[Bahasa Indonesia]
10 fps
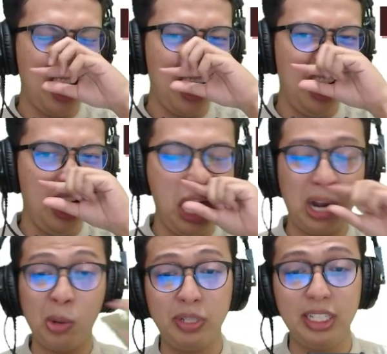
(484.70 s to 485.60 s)
Uh,
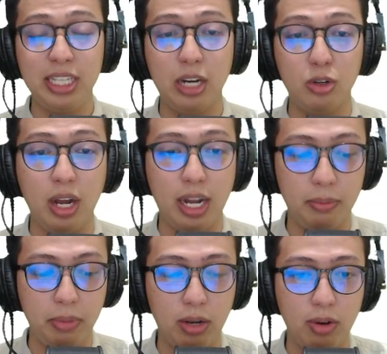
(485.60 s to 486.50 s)
aku berjanji aku akan
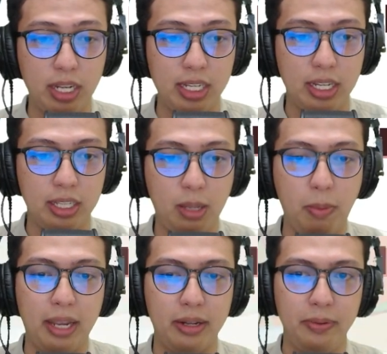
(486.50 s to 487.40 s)
melakukannya
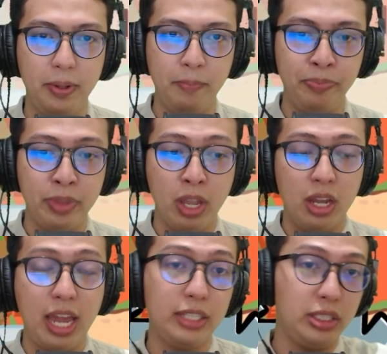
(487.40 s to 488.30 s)
terbaik.
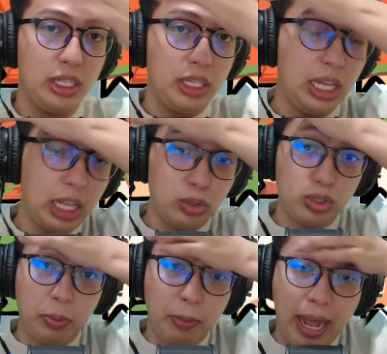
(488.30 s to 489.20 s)
Guys, gila itu
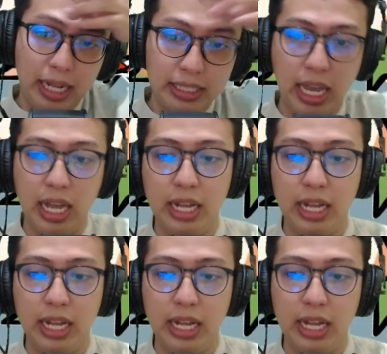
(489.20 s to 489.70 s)
cepet banget ya.